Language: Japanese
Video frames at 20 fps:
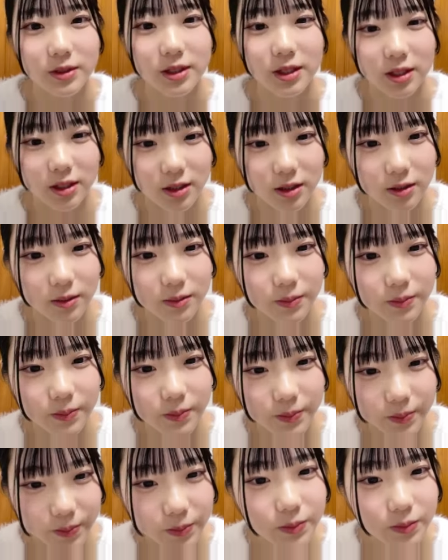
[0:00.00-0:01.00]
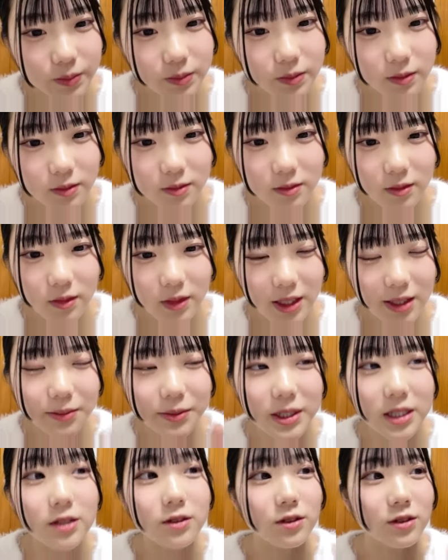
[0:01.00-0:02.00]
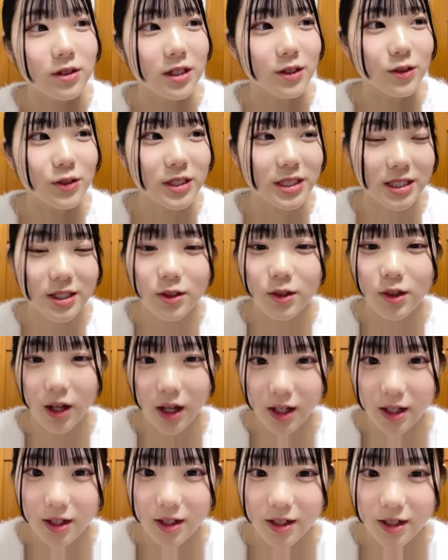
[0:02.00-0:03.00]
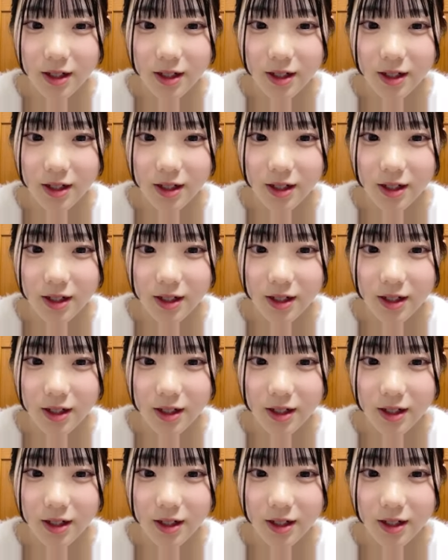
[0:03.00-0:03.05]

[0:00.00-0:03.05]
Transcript: うから危ないというか余震とか